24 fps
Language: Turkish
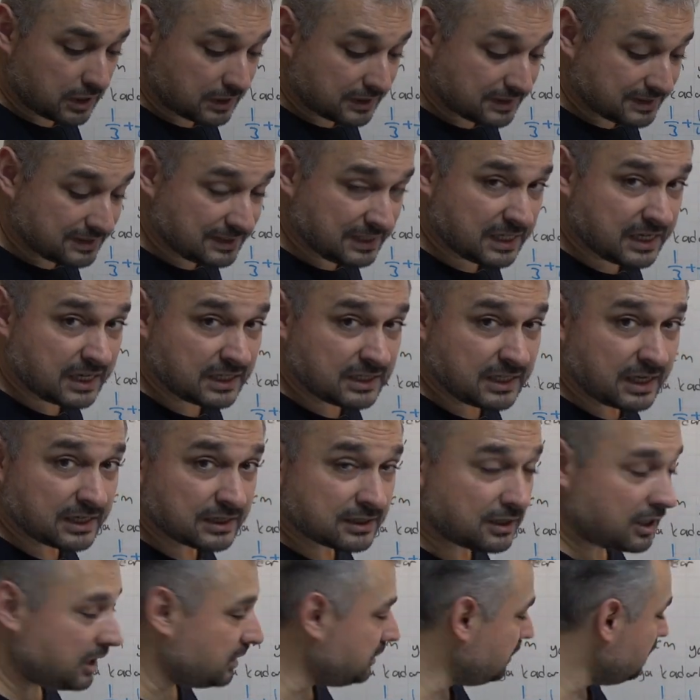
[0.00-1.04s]
Ne
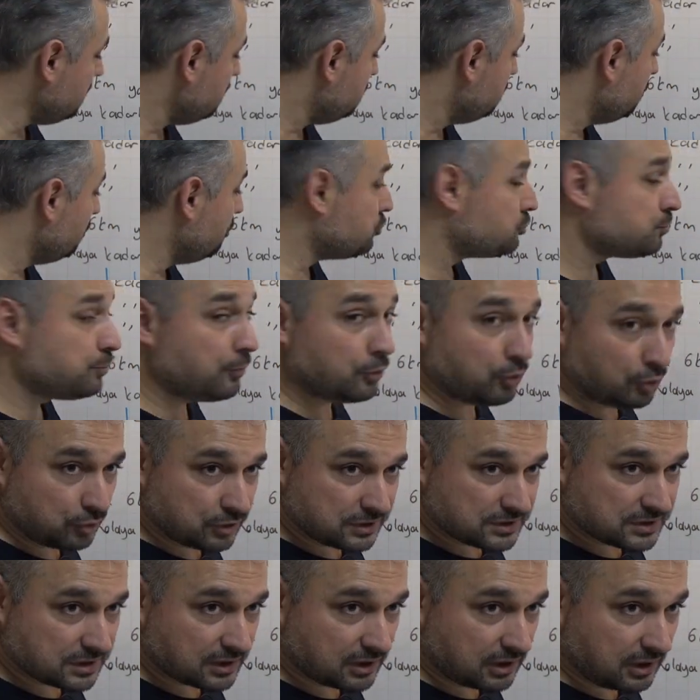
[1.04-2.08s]
kadar kaldı? 3 bölü
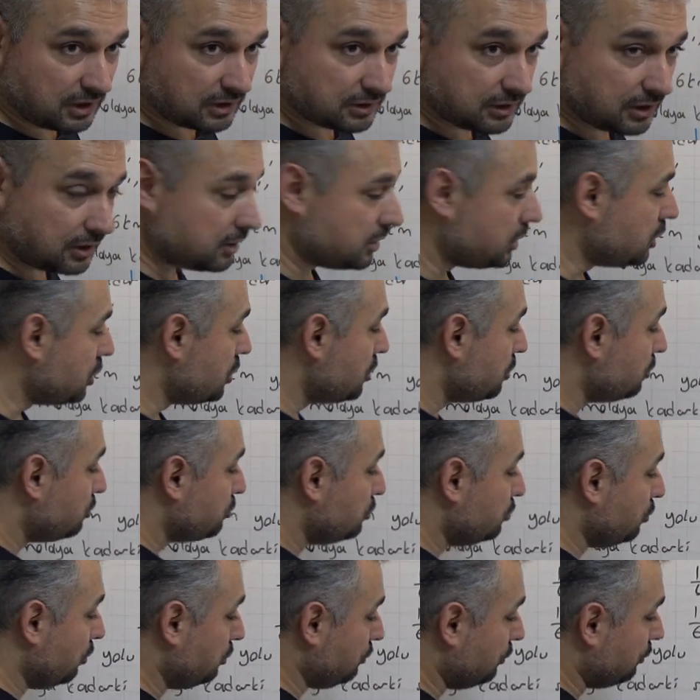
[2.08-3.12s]
12'si kaldı.
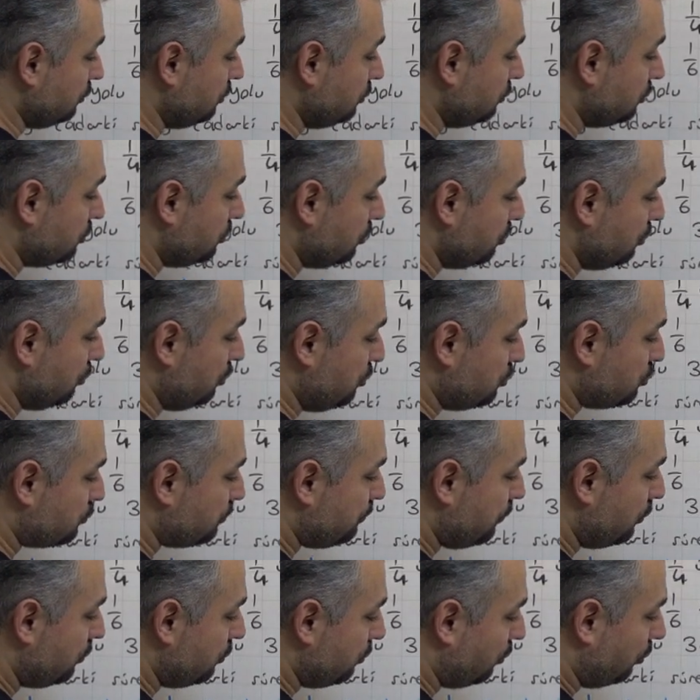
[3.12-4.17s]
Yolun
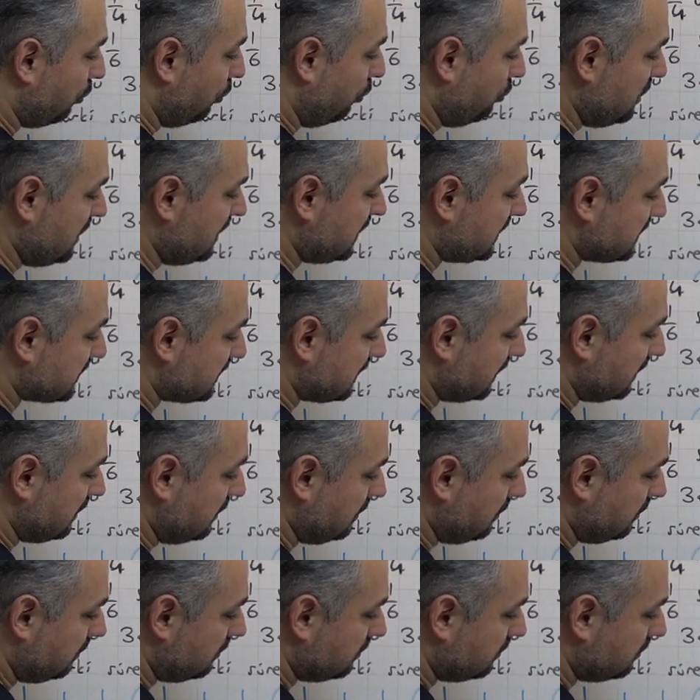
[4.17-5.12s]
3 bölü 12'si